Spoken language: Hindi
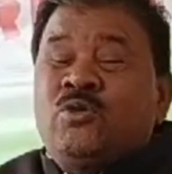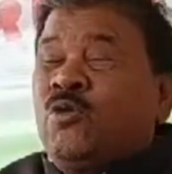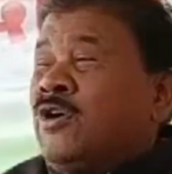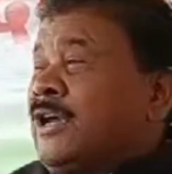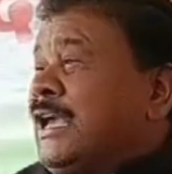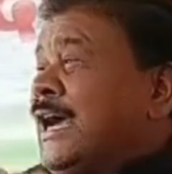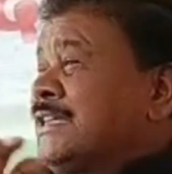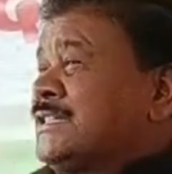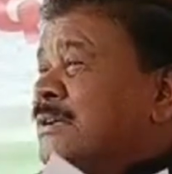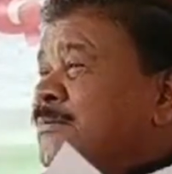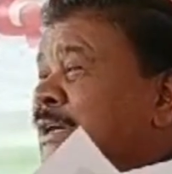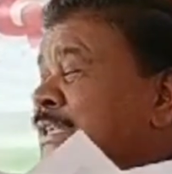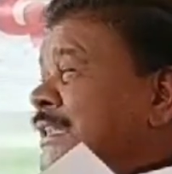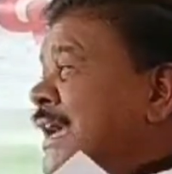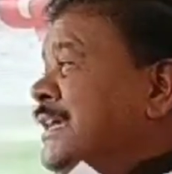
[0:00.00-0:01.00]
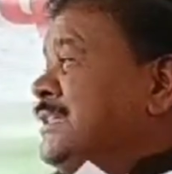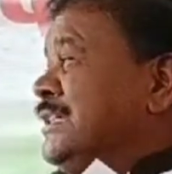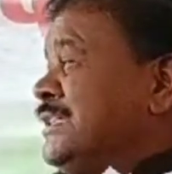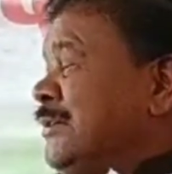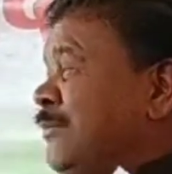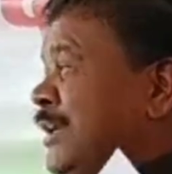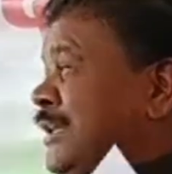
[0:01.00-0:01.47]
को क्या समझता है इसे
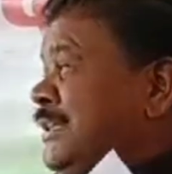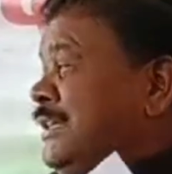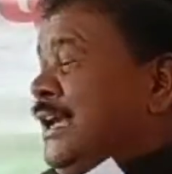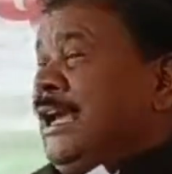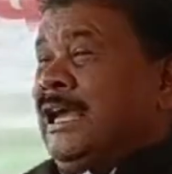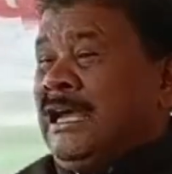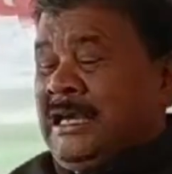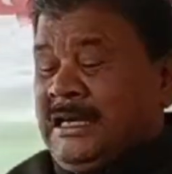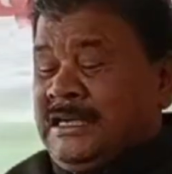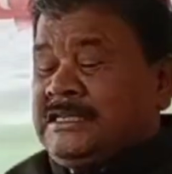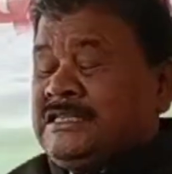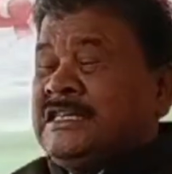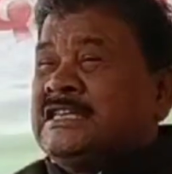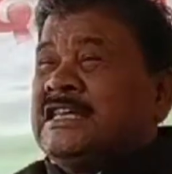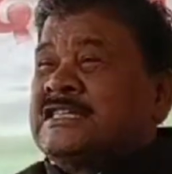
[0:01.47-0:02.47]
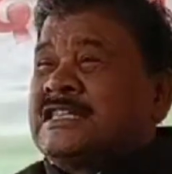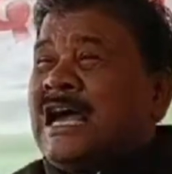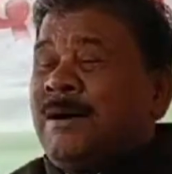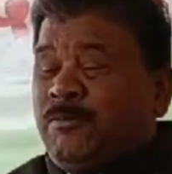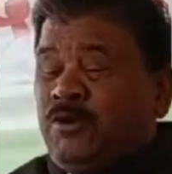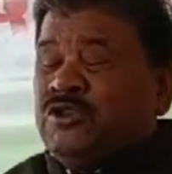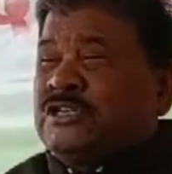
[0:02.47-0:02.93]
समझ लीजिए इसी से
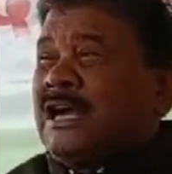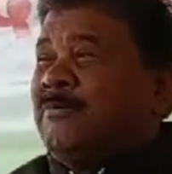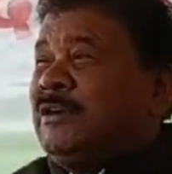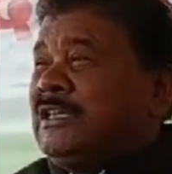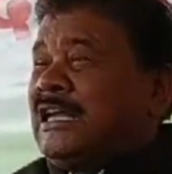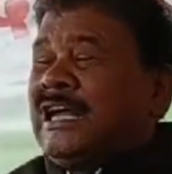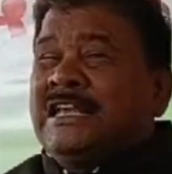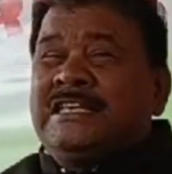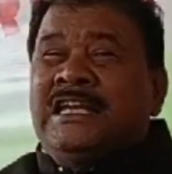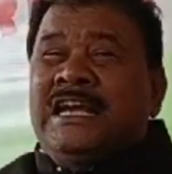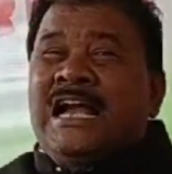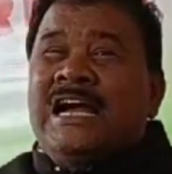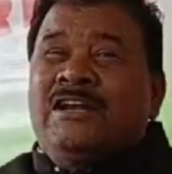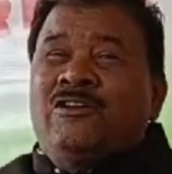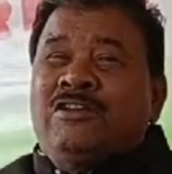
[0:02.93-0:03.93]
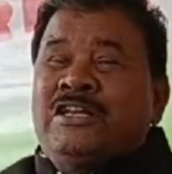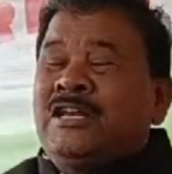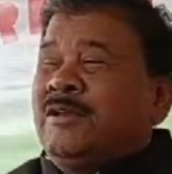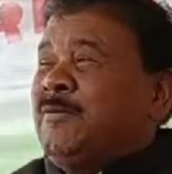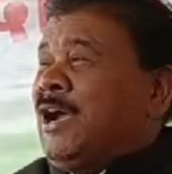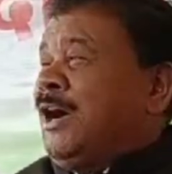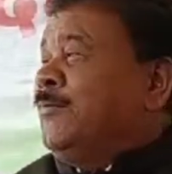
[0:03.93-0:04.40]
साफ और साबित कर दिया कि आने
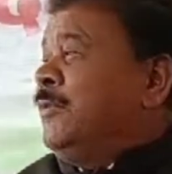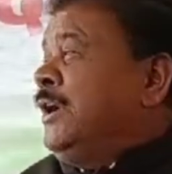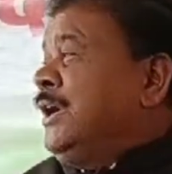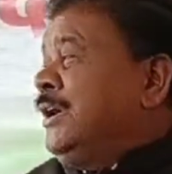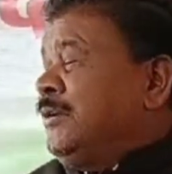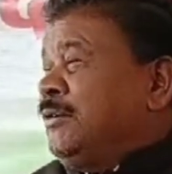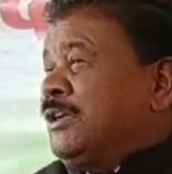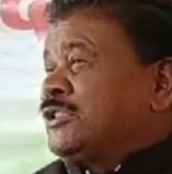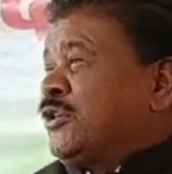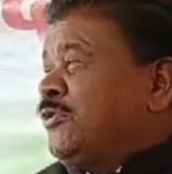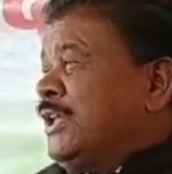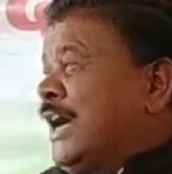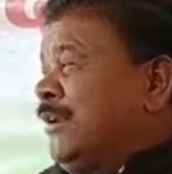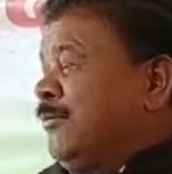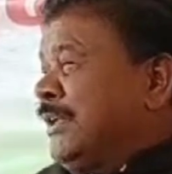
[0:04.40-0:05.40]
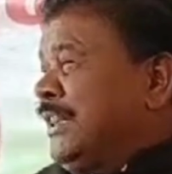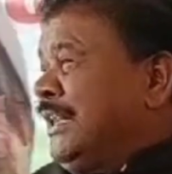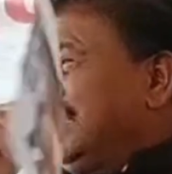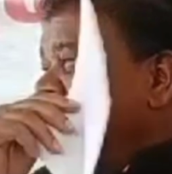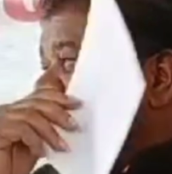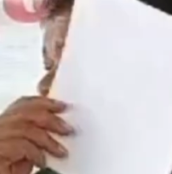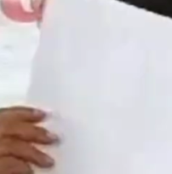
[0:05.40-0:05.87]
दिन में हम संविधान
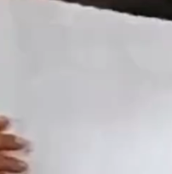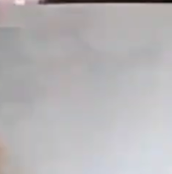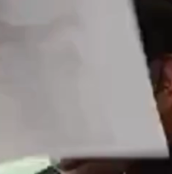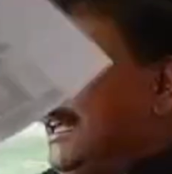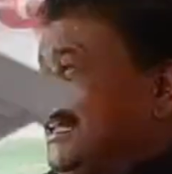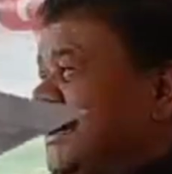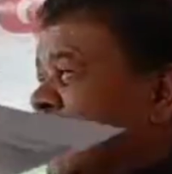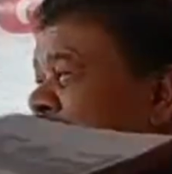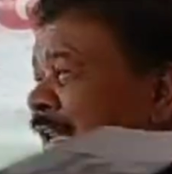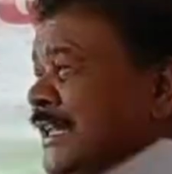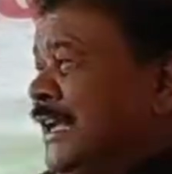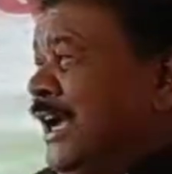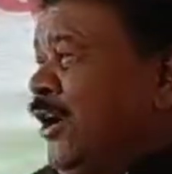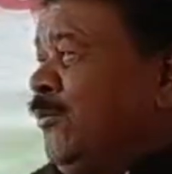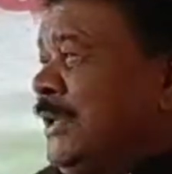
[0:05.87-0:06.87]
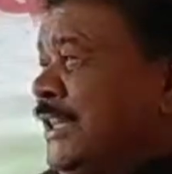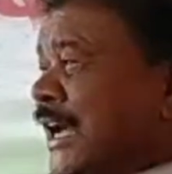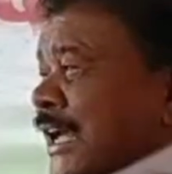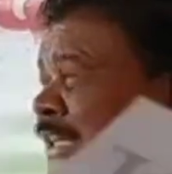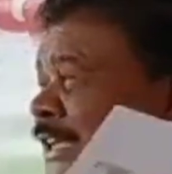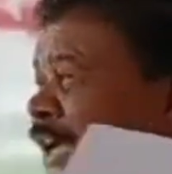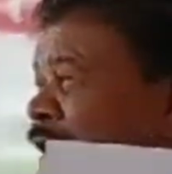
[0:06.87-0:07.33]
बदलेंगे यही दिखा दिया वो बता
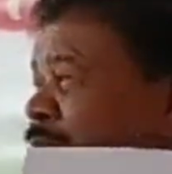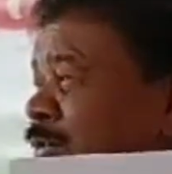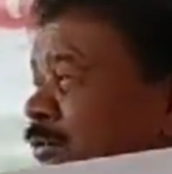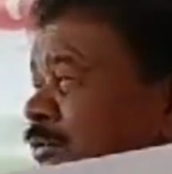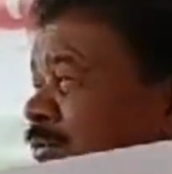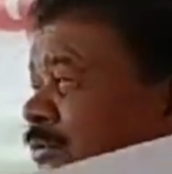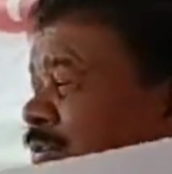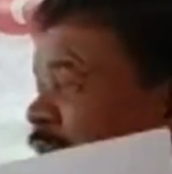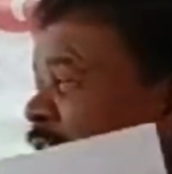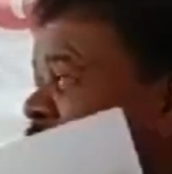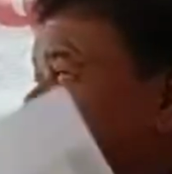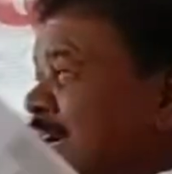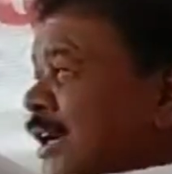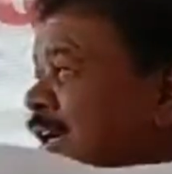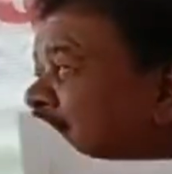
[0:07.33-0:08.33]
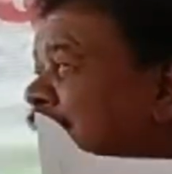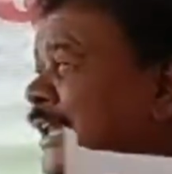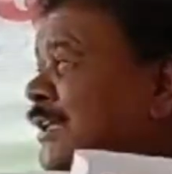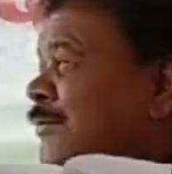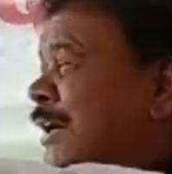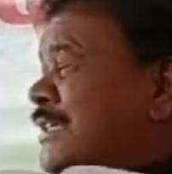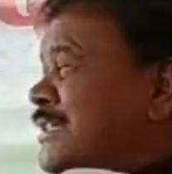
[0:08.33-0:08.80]
दिया वो
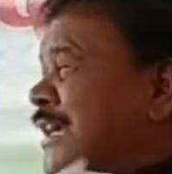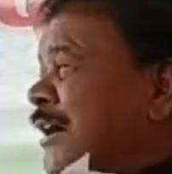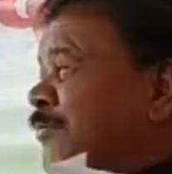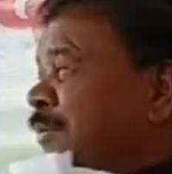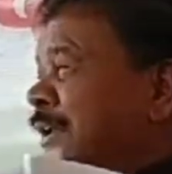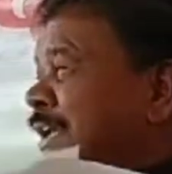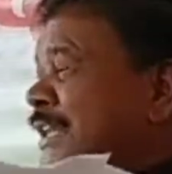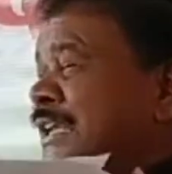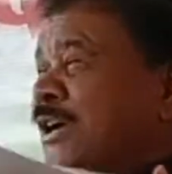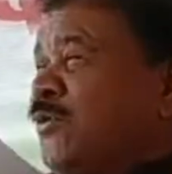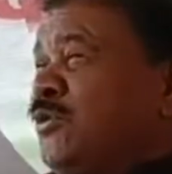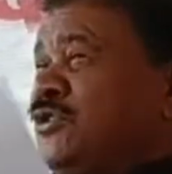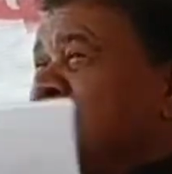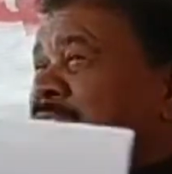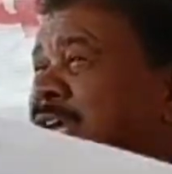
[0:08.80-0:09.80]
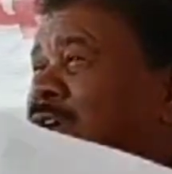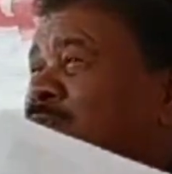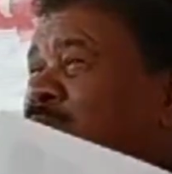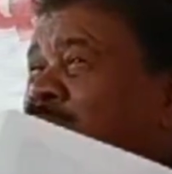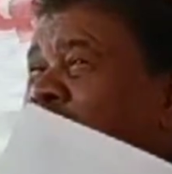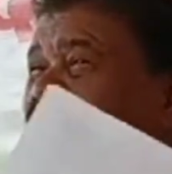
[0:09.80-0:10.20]
आदिवासी आप मेरे लिए कुछ नहीं हो